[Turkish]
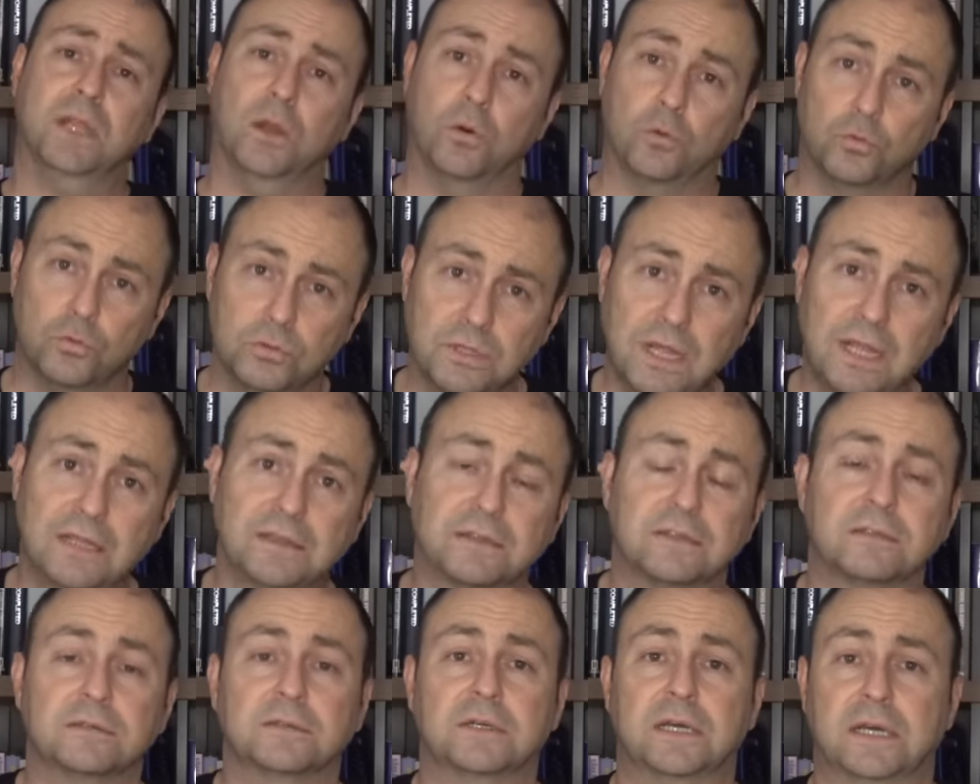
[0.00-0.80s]
Onun
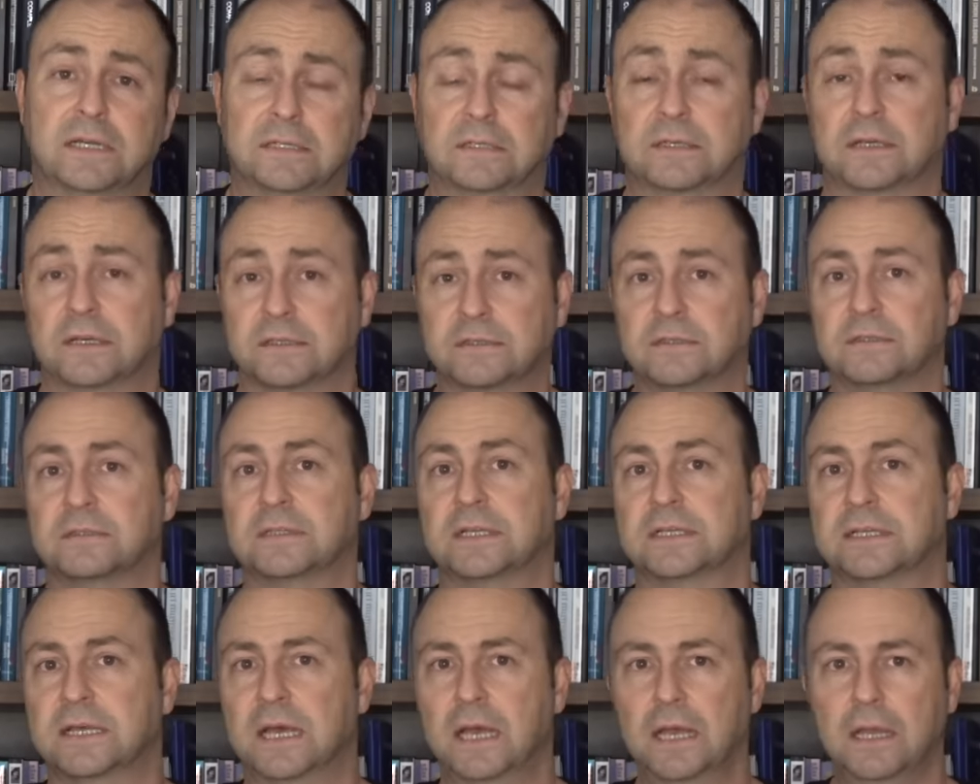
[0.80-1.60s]
altın
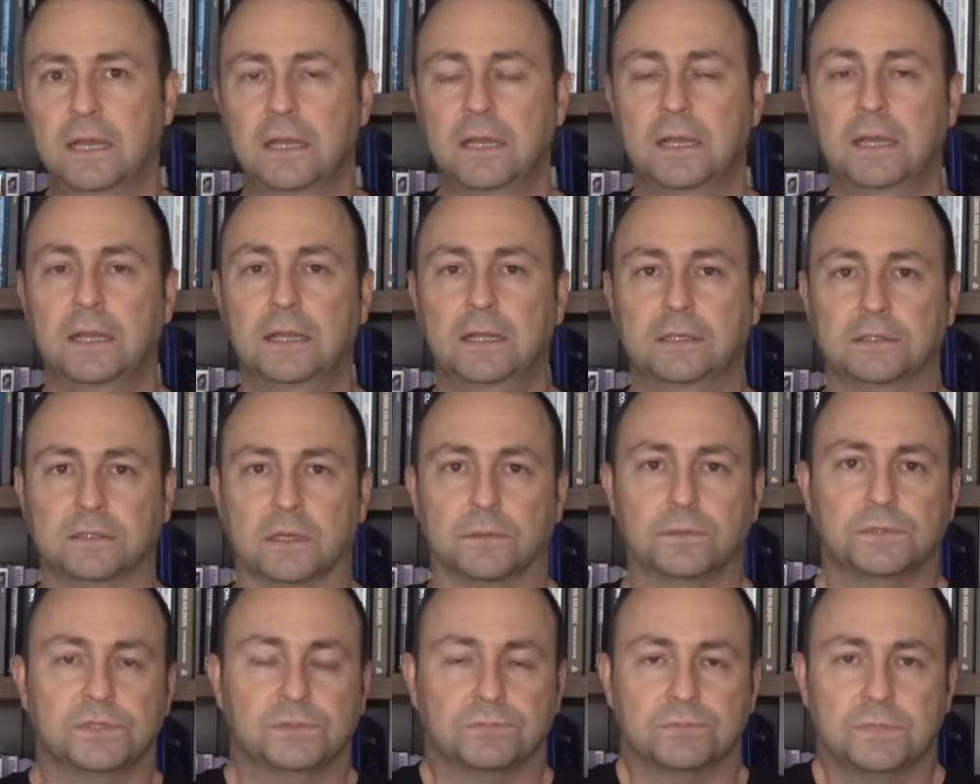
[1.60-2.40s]
katında da
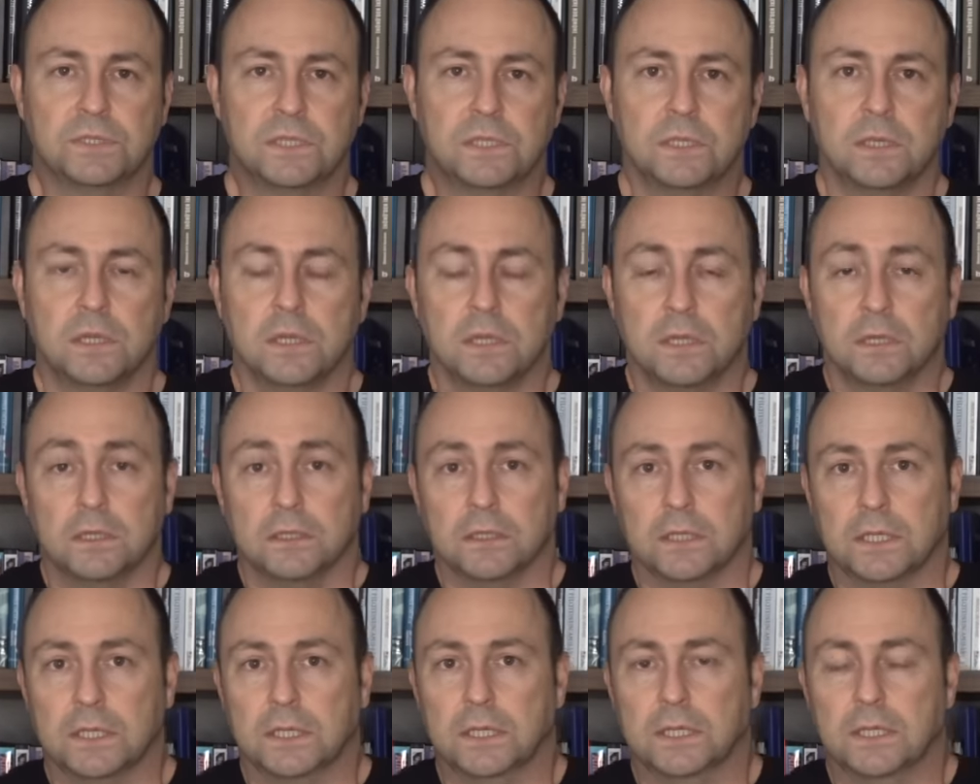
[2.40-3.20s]
tabii şimdi
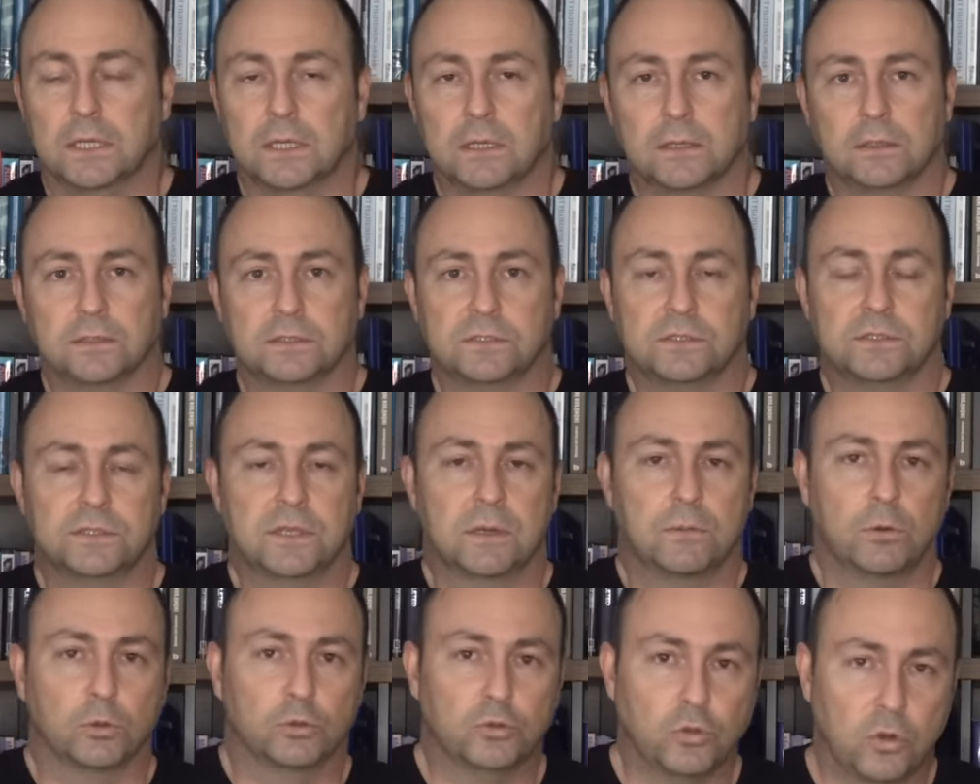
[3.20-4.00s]
e,
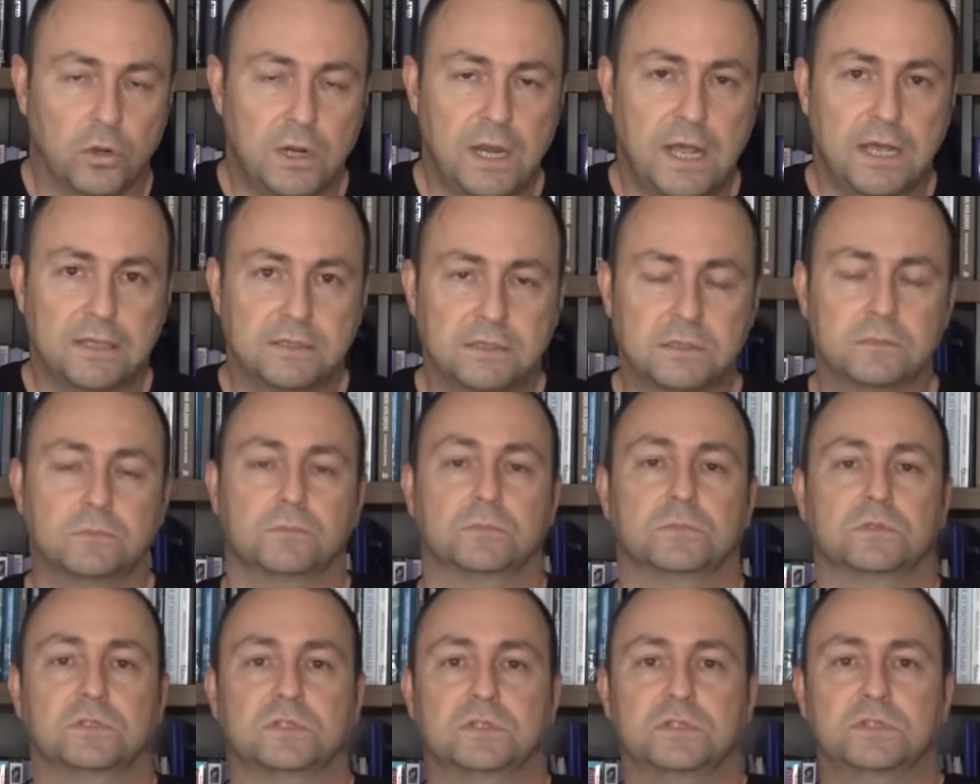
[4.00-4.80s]
size motor lazım,
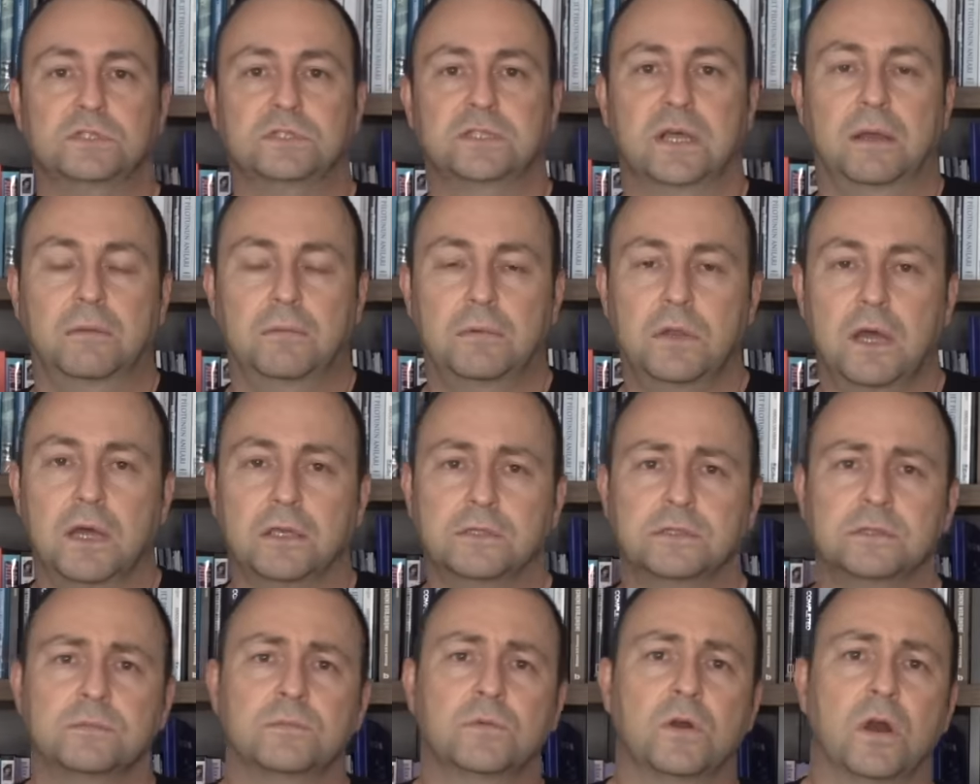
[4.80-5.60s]
sistem
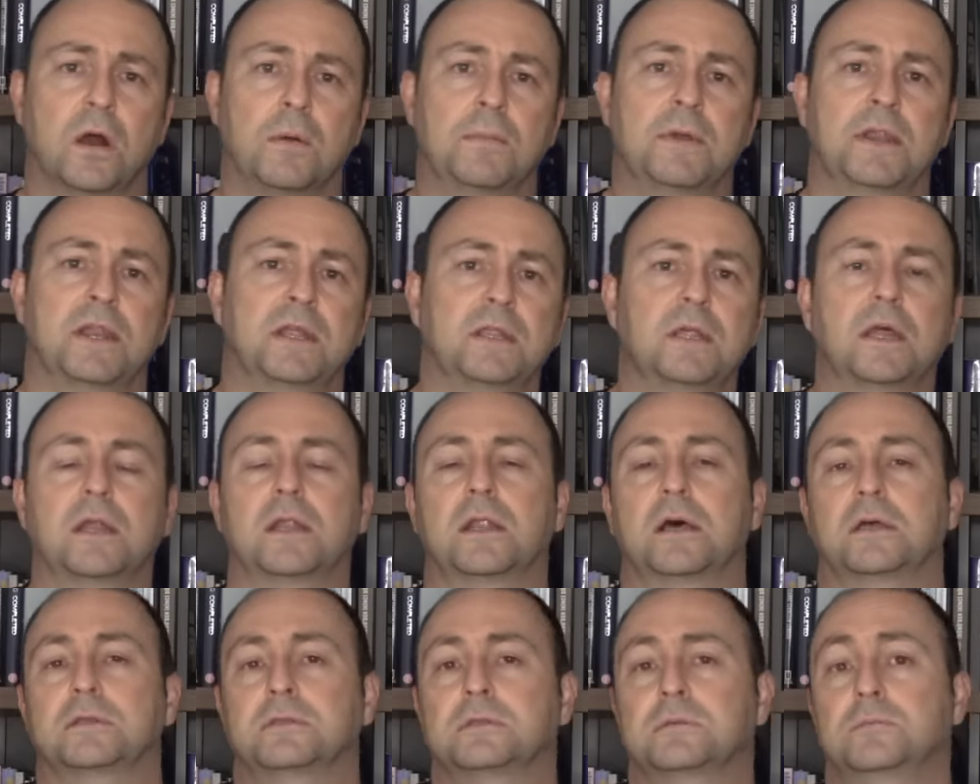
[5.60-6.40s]
lazım, kameralar
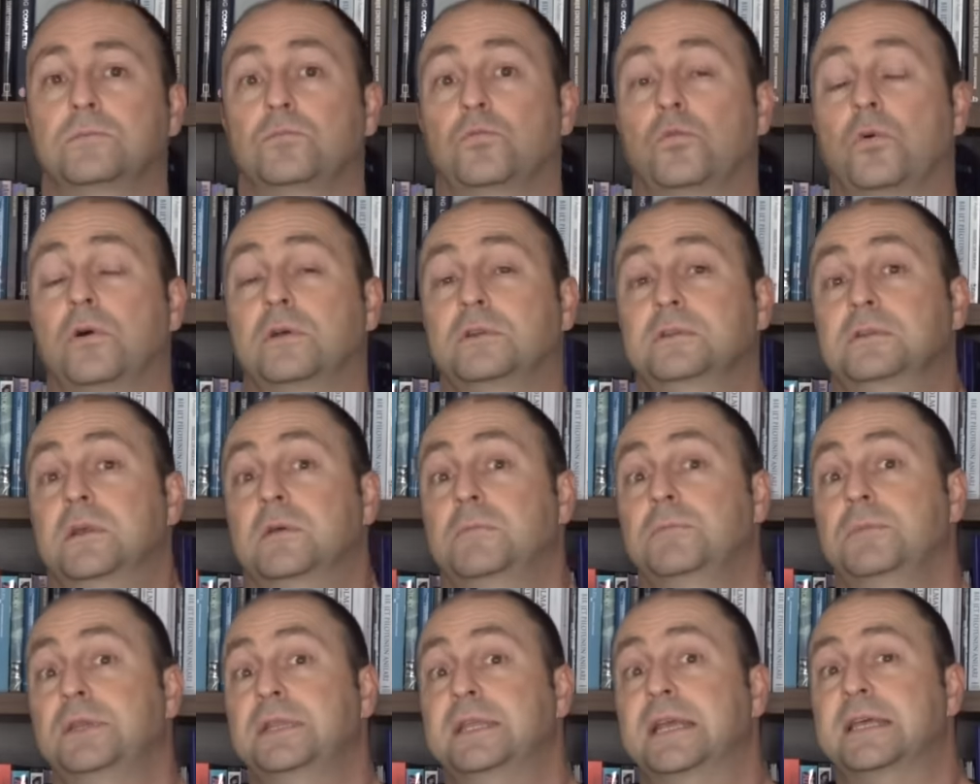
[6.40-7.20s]
lazım,
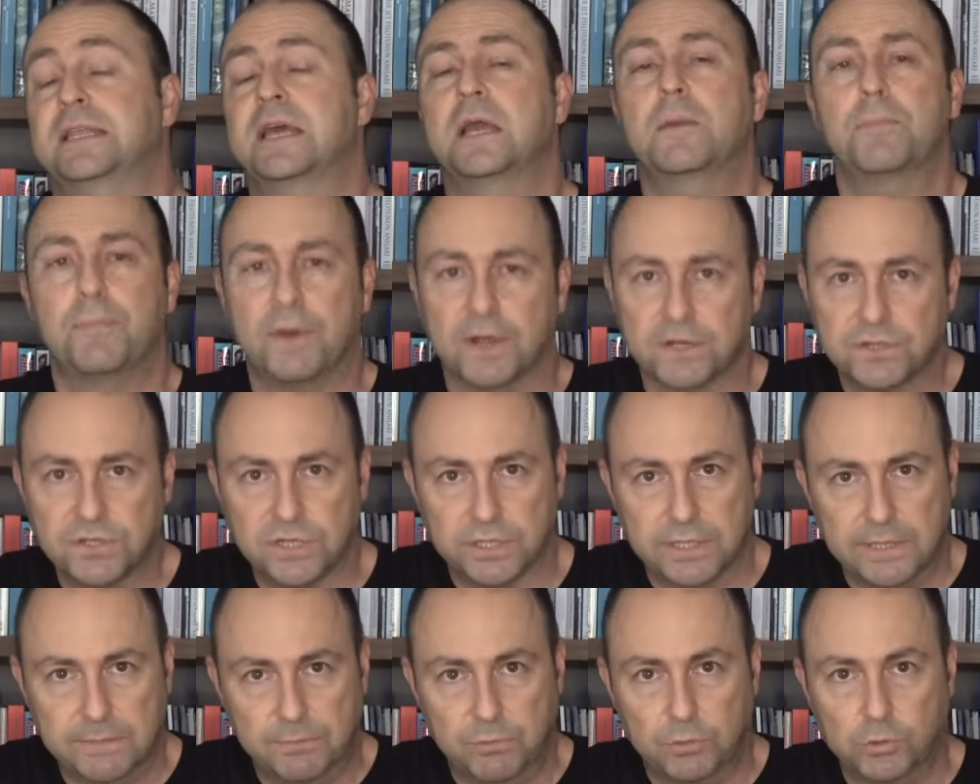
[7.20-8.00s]
muazzam bir yedek
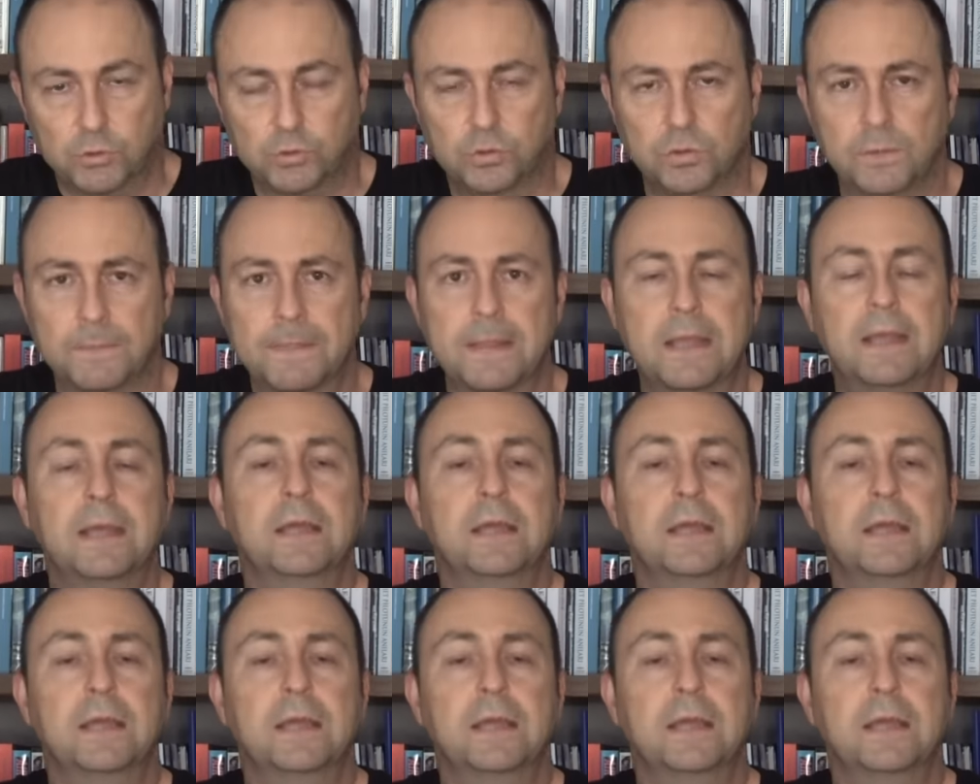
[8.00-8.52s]
parça deposu.